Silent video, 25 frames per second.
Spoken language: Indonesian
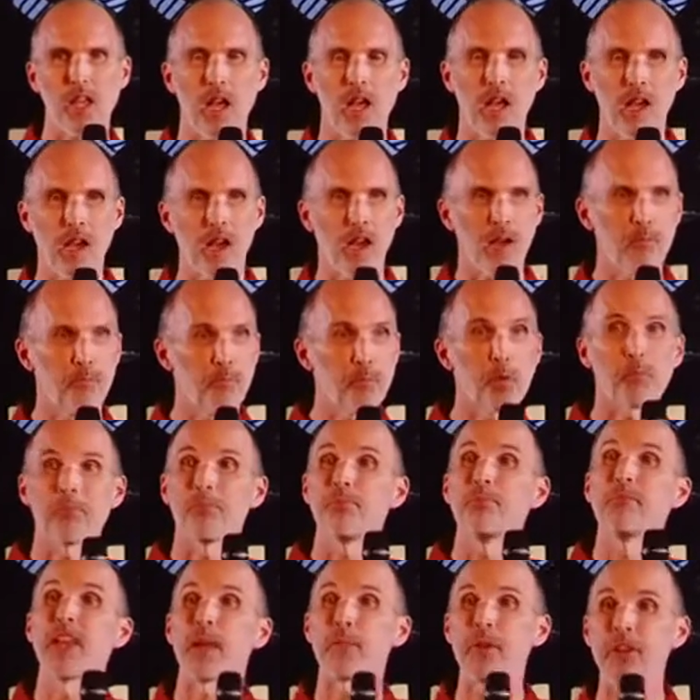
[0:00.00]
uh,
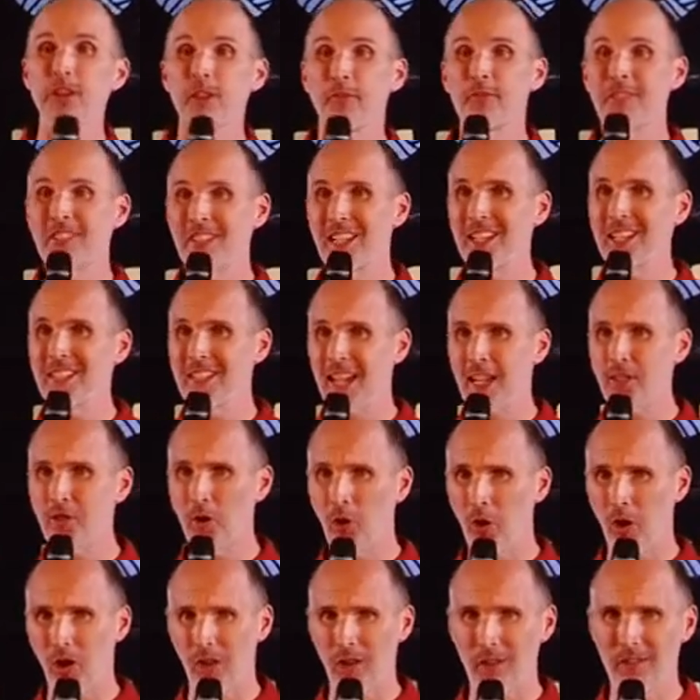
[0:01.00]
namanya
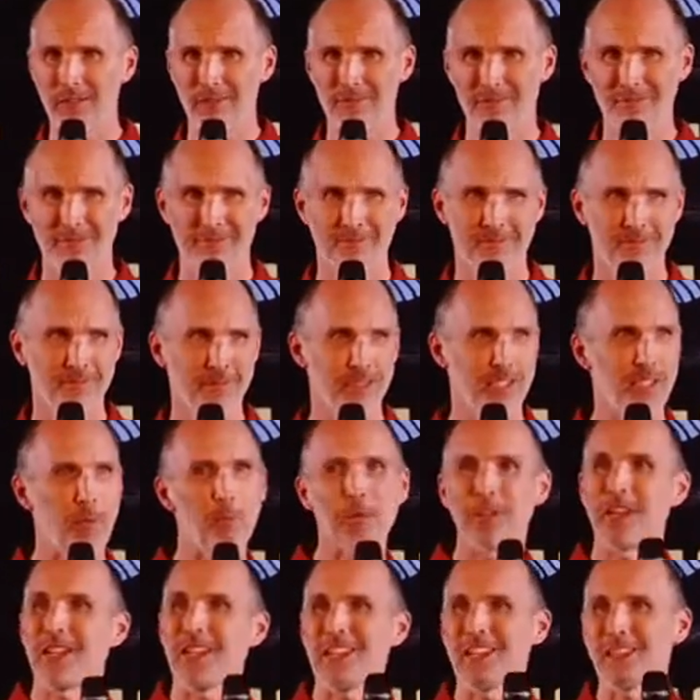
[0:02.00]
fasilitator
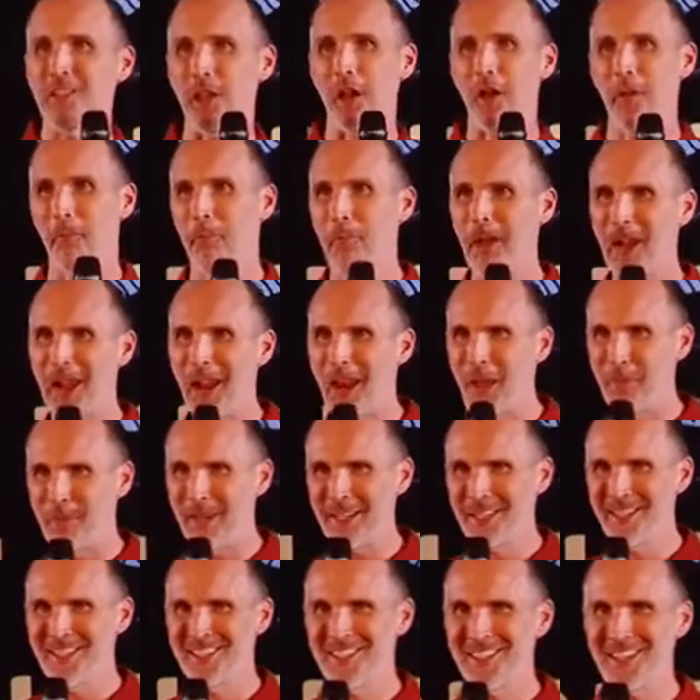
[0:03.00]
seperti kita
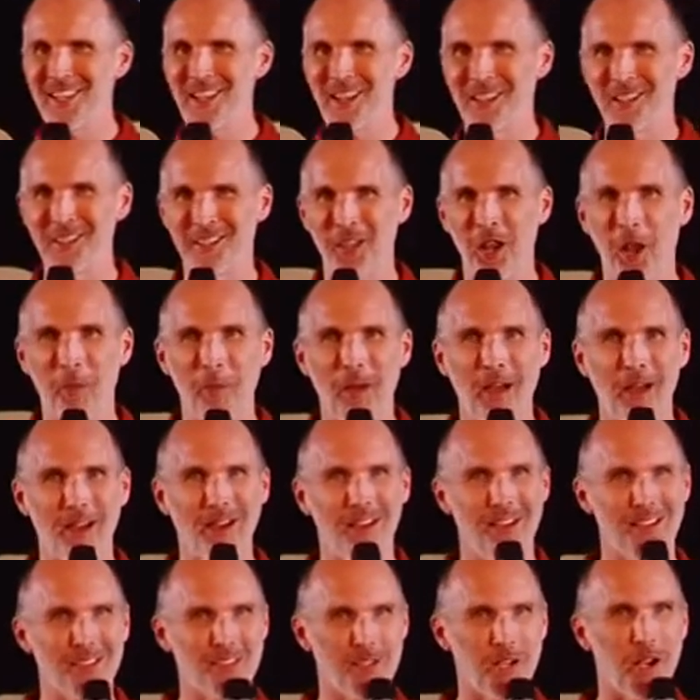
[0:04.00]
mengalami di sini
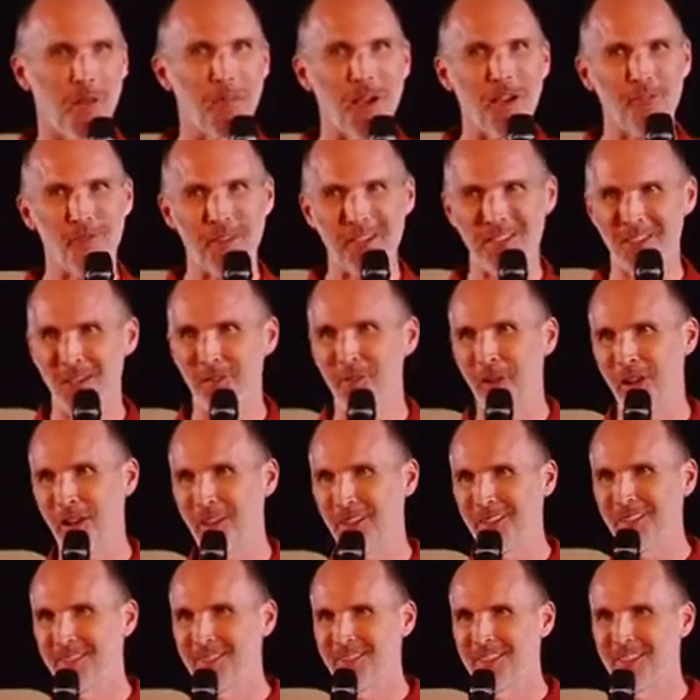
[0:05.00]
selama selama
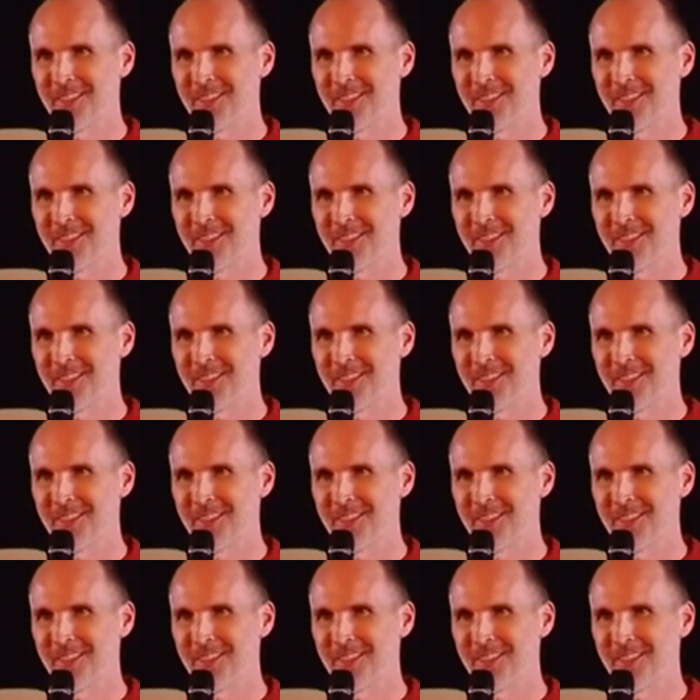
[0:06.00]
festival.